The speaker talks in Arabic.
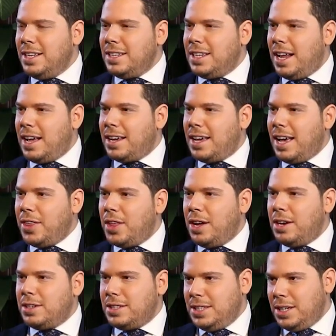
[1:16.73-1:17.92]
ترك
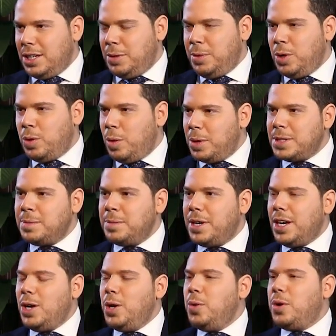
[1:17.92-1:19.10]
أثر كتير كبير وبصمة
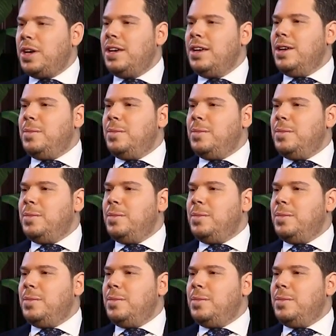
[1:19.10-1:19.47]
حلوة